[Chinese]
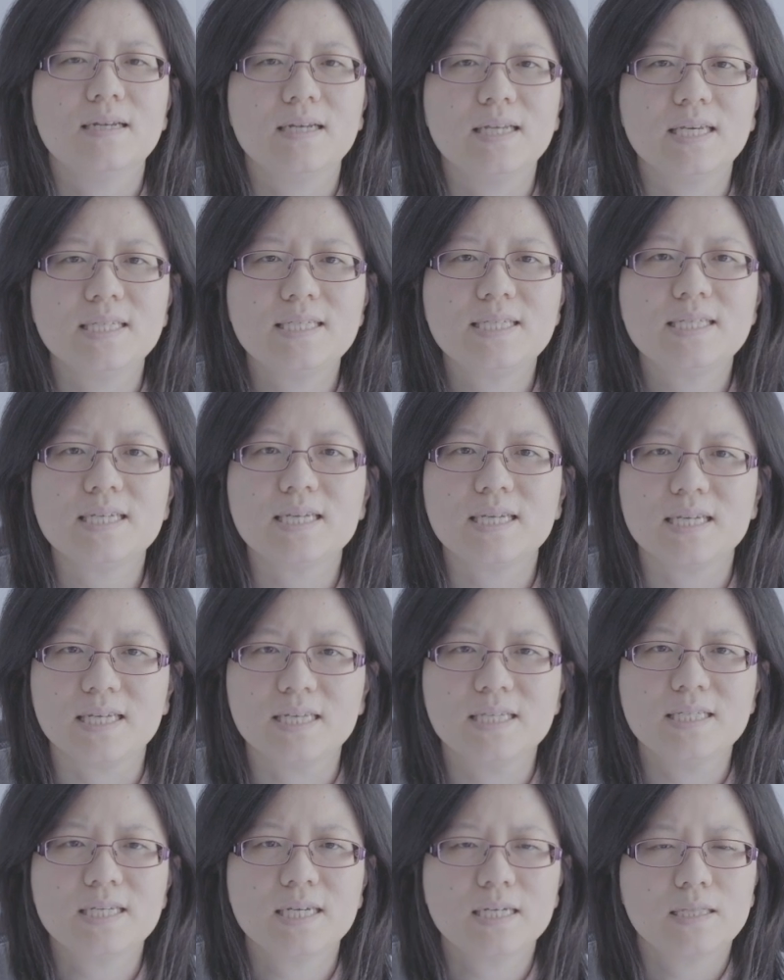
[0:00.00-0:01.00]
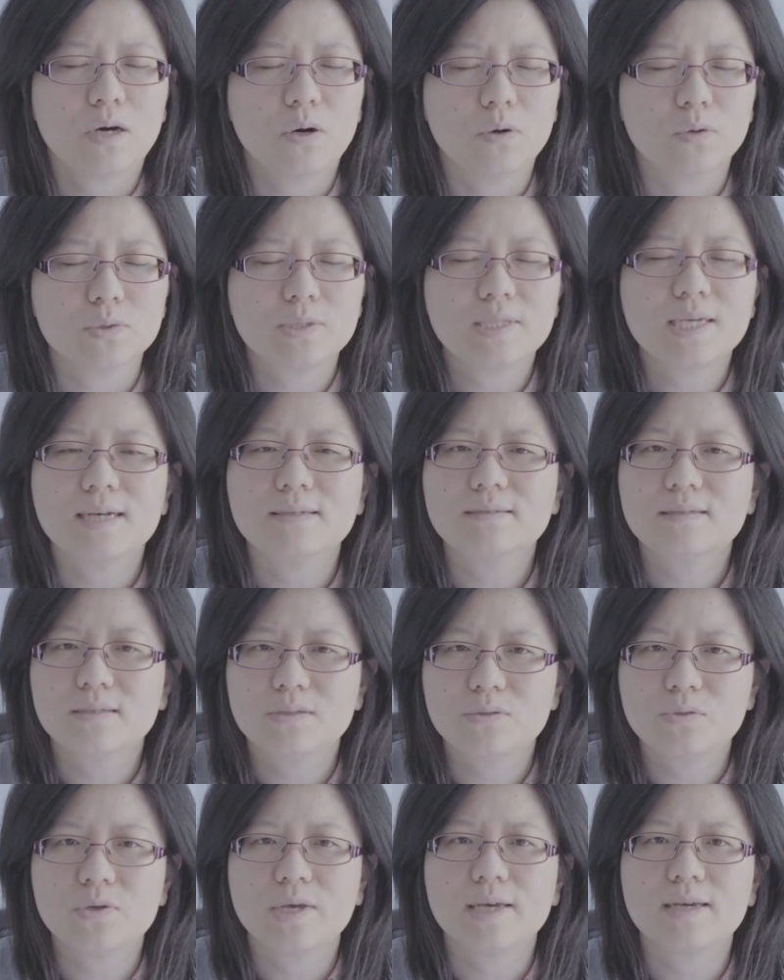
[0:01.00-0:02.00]
离弃一切的偶像
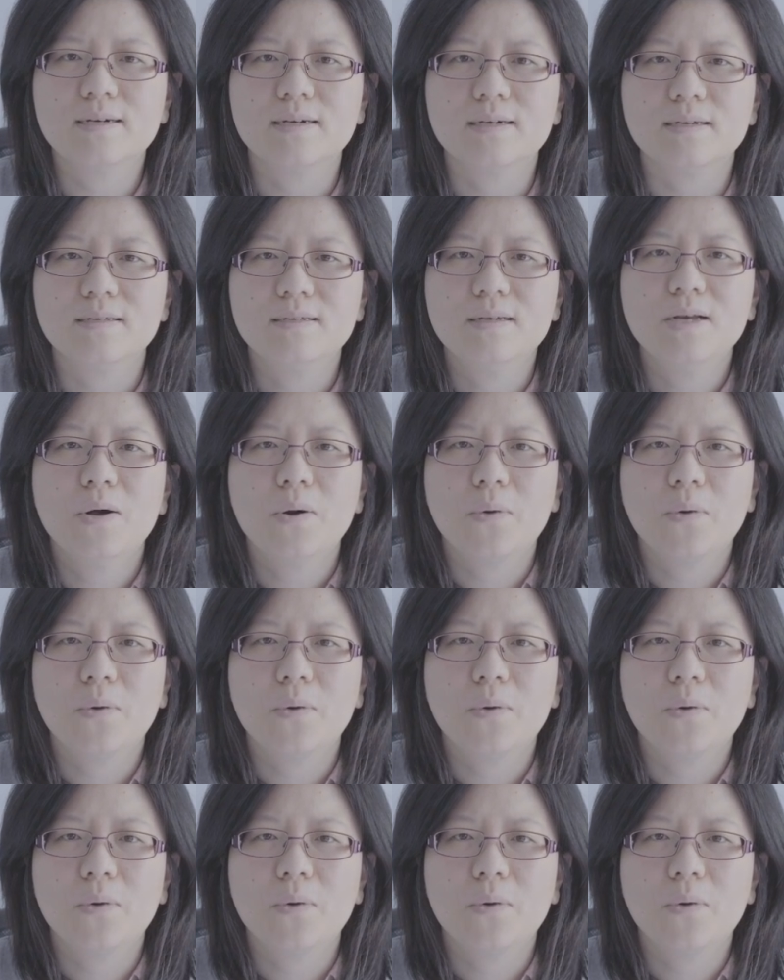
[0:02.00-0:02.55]
和罪恶，